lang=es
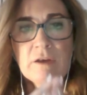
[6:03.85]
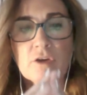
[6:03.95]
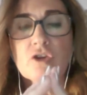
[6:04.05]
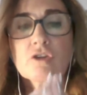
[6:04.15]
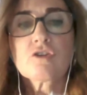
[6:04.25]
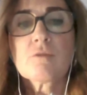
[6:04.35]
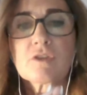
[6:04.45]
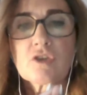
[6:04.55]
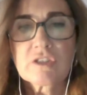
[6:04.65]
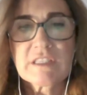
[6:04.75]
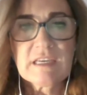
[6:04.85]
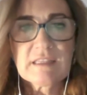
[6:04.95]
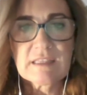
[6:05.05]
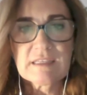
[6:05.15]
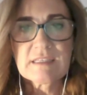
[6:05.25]
nosotros somos
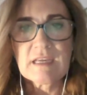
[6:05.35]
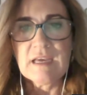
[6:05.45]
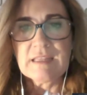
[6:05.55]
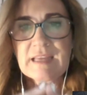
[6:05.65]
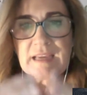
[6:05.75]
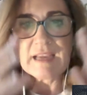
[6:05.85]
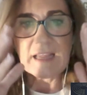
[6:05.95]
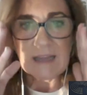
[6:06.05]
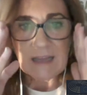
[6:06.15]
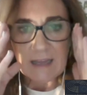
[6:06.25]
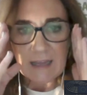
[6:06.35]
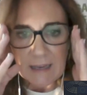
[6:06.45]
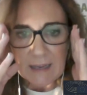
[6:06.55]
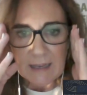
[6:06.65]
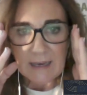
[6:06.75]
conscientes de que
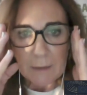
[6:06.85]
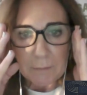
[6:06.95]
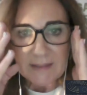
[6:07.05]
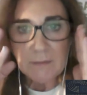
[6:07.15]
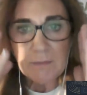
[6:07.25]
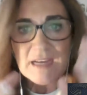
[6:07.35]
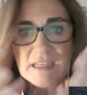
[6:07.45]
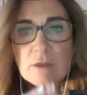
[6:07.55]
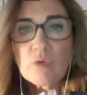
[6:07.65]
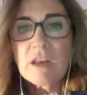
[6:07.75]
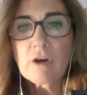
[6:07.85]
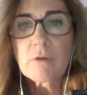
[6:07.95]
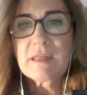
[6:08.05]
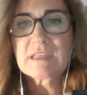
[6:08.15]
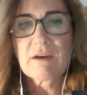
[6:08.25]
eh, la pandemia ha sido un
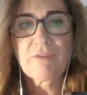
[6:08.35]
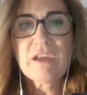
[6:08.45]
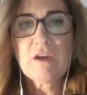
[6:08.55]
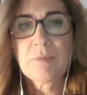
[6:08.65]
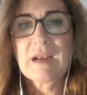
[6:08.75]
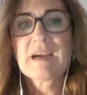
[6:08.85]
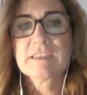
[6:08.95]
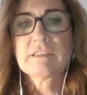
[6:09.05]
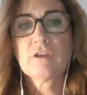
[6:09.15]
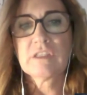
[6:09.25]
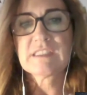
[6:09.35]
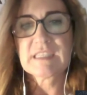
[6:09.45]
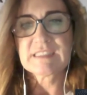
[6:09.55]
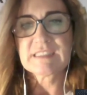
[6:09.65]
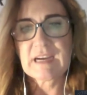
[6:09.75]
enorme desafío para la gestión de
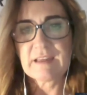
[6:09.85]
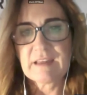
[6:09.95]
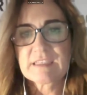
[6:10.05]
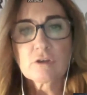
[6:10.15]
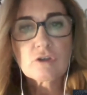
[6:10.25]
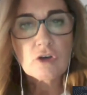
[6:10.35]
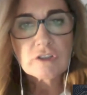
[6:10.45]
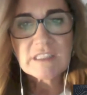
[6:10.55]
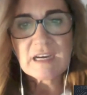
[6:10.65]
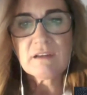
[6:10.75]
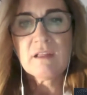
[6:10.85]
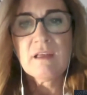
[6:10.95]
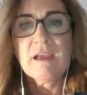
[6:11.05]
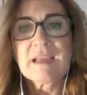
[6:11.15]
estas llegadas y nos consta